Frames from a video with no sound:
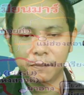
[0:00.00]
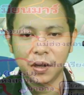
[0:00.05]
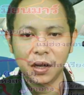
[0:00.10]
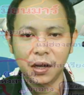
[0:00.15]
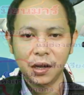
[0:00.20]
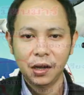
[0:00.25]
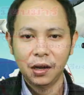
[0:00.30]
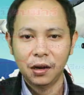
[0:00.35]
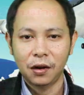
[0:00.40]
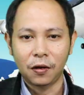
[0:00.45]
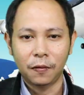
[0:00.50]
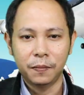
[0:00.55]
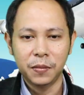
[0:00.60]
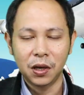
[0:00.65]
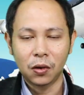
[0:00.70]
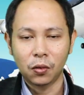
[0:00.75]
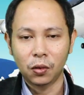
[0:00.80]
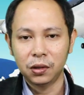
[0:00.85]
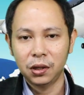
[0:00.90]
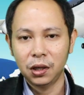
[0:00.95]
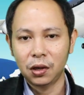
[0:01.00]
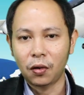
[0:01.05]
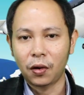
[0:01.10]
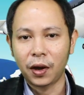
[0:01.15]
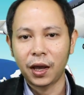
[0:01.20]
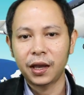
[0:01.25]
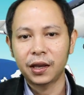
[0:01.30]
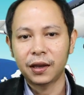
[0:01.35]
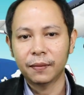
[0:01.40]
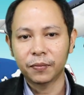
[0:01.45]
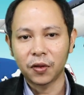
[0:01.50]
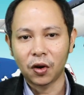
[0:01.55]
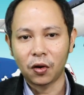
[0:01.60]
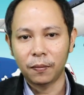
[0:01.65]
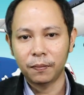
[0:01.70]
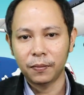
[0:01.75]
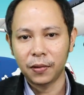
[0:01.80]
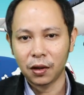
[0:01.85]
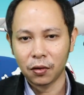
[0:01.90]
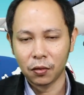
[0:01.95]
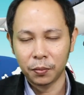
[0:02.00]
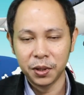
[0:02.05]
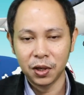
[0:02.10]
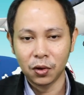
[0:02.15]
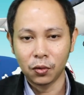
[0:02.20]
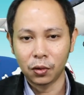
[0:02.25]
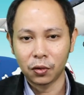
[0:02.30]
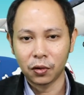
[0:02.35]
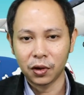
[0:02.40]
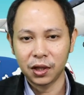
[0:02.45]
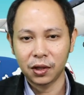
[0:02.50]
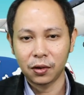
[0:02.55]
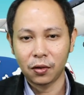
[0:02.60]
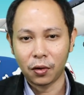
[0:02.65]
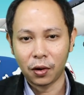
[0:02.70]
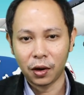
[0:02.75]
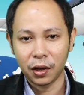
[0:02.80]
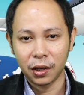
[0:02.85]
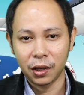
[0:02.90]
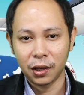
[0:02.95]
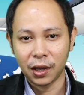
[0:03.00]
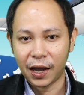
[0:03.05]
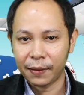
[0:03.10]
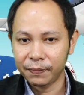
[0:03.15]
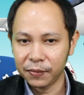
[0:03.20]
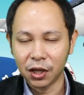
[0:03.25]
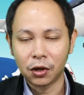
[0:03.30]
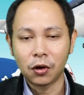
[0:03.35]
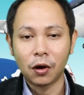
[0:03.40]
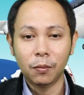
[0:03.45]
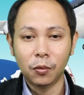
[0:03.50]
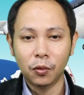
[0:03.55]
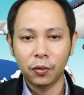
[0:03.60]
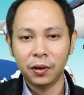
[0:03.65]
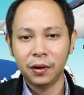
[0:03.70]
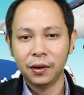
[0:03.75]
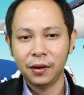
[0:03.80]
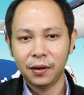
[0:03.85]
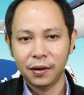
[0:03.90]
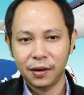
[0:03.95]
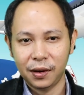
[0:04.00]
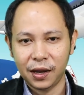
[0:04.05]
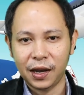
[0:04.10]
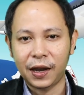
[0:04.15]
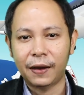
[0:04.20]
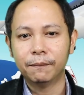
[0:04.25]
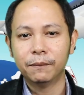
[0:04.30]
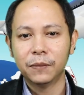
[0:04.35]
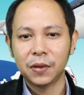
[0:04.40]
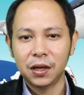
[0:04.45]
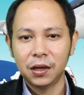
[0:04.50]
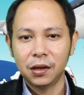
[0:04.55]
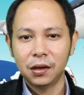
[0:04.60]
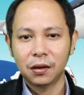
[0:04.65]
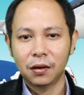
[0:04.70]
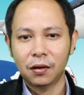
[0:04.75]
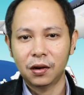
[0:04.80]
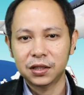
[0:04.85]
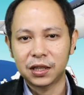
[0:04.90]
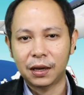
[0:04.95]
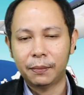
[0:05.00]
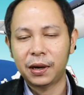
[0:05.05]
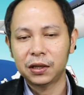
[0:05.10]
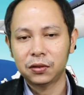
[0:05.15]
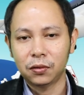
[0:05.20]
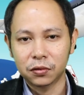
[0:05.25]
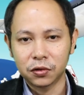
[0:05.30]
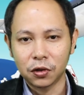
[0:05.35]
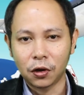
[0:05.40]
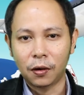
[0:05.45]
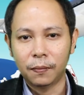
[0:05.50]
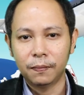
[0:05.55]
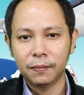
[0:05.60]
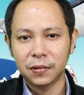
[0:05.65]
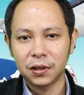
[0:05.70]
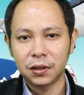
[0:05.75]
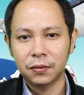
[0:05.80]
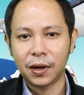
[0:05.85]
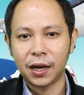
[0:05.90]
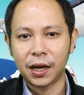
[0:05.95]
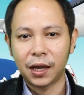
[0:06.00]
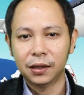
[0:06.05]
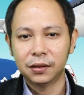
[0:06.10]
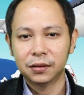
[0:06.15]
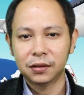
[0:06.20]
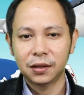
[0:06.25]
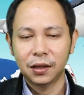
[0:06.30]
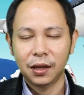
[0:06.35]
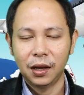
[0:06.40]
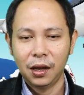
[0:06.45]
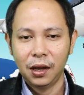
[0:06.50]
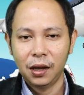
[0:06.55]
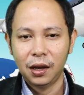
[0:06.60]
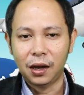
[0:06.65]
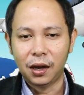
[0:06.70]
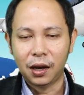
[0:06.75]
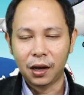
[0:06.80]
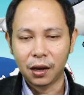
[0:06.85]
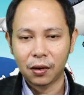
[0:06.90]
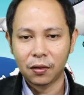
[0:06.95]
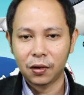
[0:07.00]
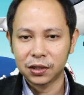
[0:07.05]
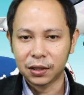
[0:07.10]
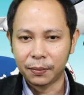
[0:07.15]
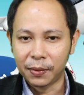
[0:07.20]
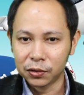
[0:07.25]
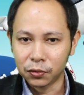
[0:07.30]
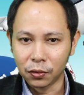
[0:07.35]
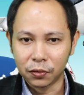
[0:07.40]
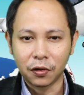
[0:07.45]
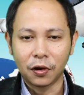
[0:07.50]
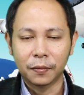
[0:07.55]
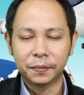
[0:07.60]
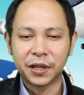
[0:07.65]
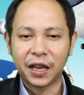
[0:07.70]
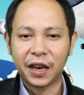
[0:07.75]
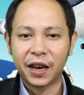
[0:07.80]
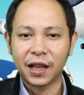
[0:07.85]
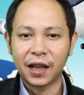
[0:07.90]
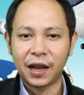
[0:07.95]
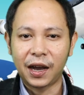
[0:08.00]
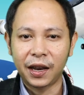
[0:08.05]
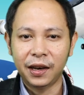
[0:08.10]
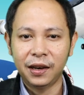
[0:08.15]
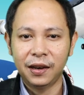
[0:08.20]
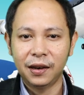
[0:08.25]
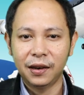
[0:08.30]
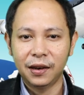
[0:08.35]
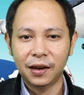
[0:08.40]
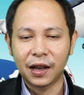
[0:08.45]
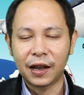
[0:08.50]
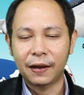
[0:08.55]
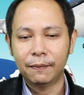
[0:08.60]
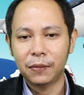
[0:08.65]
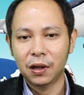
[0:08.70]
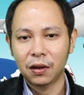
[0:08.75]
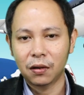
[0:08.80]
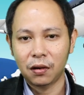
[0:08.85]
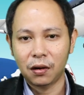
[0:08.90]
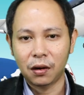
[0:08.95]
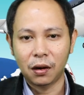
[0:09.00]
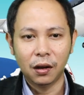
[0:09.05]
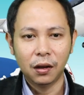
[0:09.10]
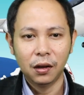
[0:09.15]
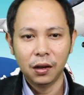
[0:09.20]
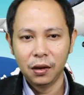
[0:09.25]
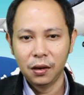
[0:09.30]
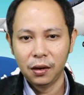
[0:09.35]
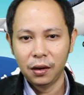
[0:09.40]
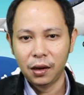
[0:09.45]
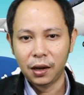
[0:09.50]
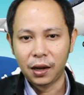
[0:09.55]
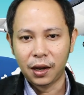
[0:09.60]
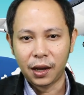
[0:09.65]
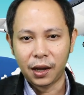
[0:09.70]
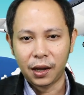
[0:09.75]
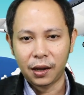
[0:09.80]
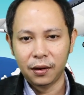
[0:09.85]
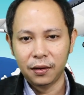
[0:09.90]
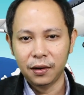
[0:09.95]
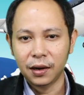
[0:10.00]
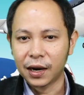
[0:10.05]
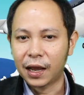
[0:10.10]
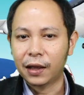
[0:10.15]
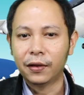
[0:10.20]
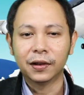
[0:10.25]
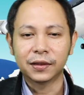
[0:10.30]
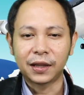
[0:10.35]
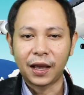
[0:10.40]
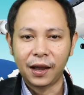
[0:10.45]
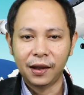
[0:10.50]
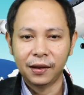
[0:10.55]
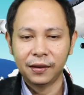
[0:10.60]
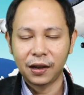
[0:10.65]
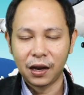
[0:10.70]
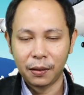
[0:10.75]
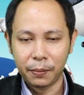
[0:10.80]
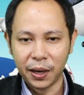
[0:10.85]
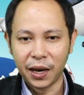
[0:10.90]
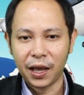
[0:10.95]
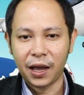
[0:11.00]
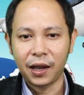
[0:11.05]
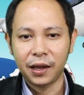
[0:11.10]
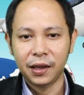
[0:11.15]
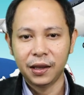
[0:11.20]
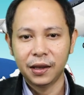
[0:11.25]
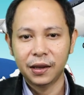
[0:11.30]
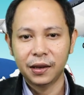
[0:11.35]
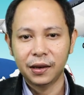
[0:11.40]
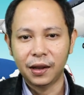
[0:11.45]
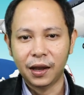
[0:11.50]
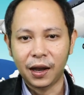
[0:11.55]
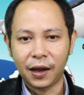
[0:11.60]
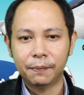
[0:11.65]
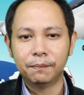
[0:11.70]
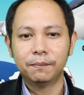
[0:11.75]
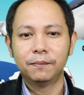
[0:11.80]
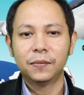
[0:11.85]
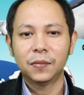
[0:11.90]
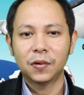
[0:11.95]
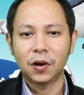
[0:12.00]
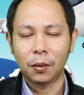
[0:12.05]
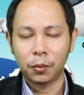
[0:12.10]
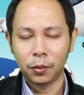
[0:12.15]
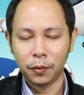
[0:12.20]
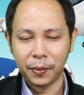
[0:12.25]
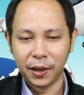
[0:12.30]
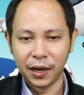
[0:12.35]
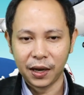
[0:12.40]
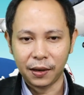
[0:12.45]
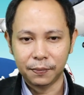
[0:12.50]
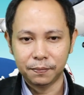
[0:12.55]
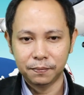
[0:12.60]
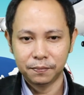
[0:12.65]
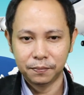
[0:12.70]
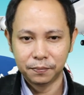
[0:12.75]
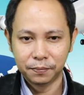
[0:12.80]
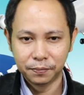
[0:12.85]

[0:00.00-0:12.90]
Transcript: บเรามีคนที่คอยให้คำตอบเรามีคนคอยอัปเดตข้อมูลนะครับก็สามารถตรวจสอบหรือว่าก็สามารถตรวจสอบสถานการณ์นะครับแล้วก็เรื่องราวต่างๆเข้ามาได้นะครับขอบคุณมากครับ